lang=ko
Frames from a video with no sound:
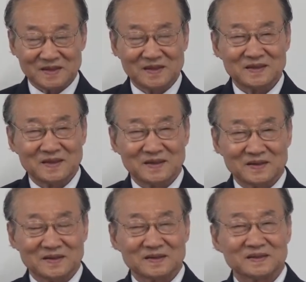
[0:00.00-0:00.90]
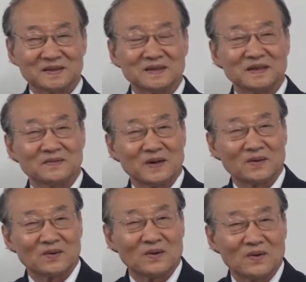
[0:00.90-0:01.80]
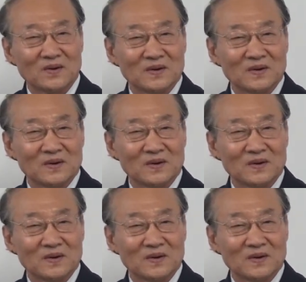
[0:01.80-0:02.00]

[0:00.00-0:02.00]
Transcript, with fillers: 그때 큰 은혜 받고